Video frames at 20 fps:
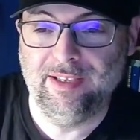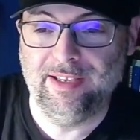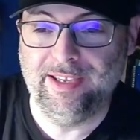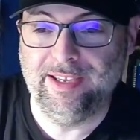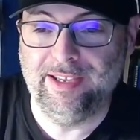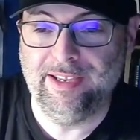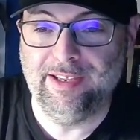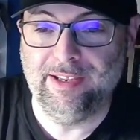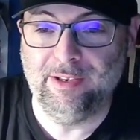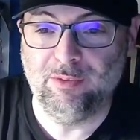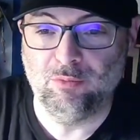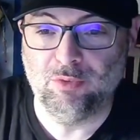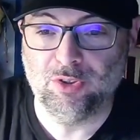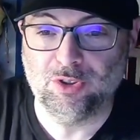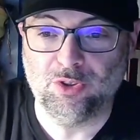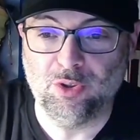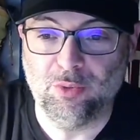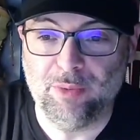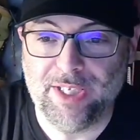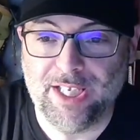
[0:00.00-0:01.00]
eh,
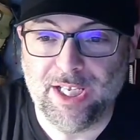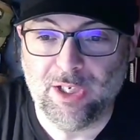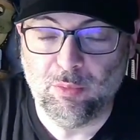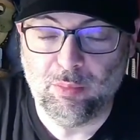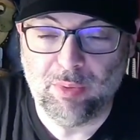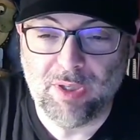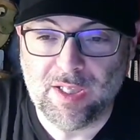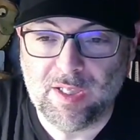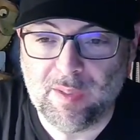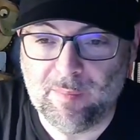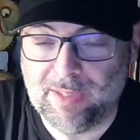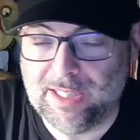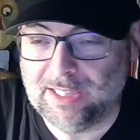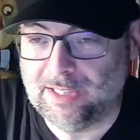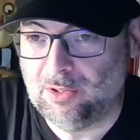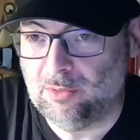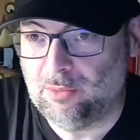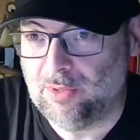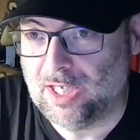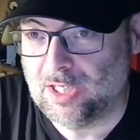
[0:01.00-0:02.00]
nuestro villano principal
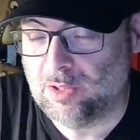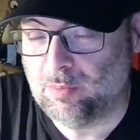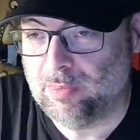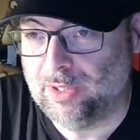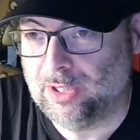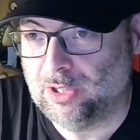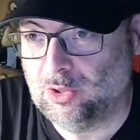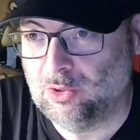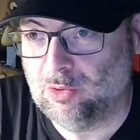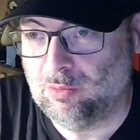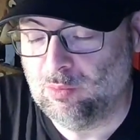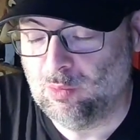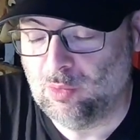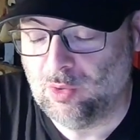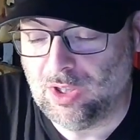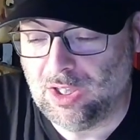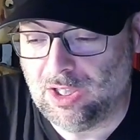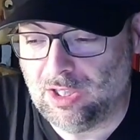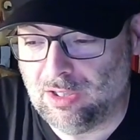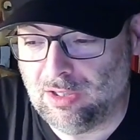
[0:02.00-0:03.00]
tiene un aspecto
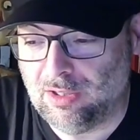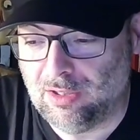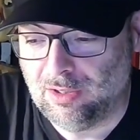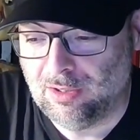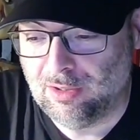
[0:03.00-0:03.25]
muy,